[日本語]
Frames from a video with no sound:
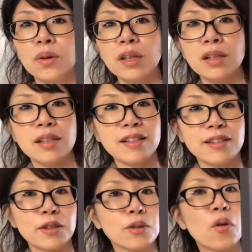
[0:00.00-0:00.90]
これ
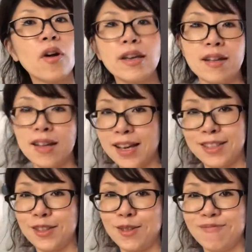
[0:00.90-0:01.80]
ねすごい
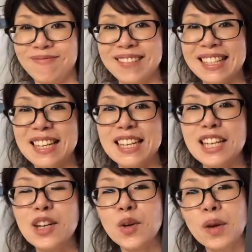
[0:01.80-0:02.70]
です
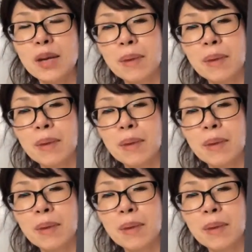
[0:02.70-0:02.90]
色は